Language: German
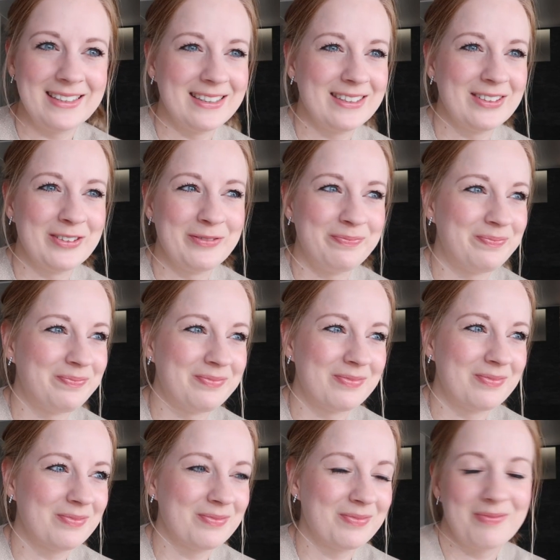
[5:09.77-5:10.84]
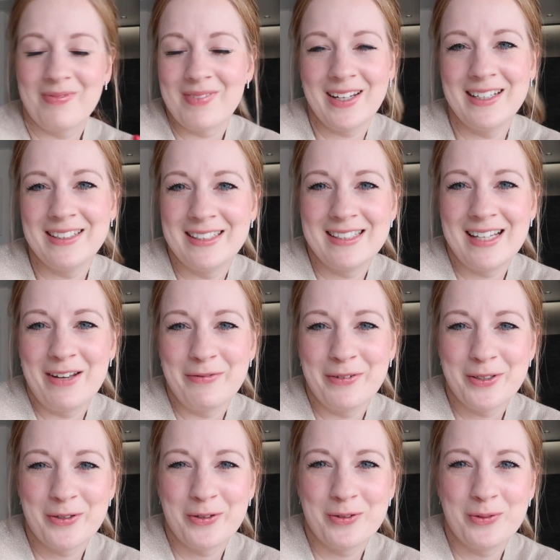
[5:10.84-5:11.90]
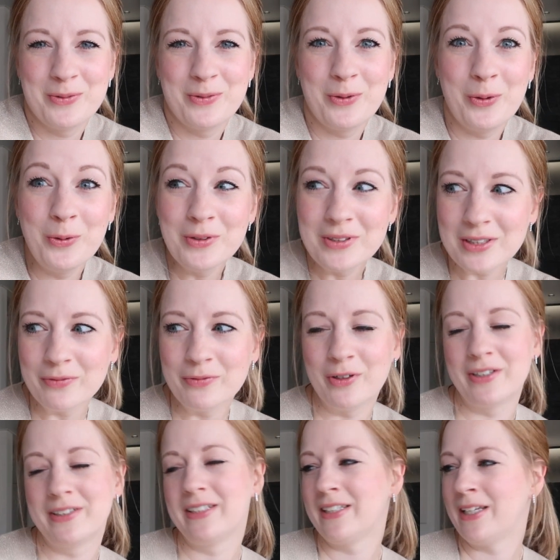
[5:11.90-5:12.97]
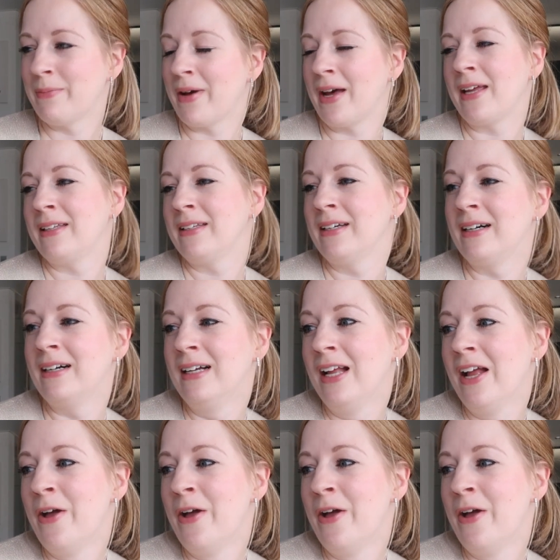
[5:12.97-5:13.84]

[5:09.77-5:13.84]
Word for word: Also er ist jetzt einfach schon so groß geworden in dem einen Jahr.